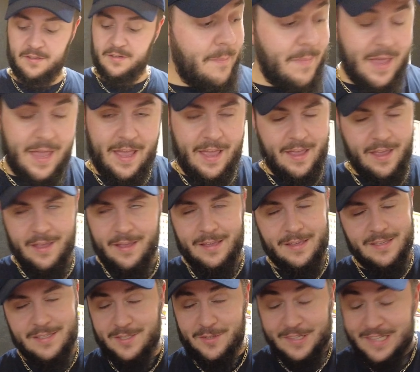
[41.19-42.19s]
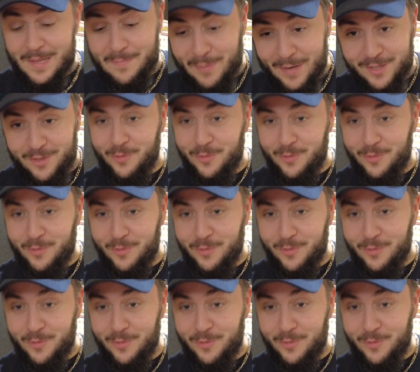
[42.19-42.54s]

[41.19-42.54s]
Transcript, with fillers: Mais ce n'est pas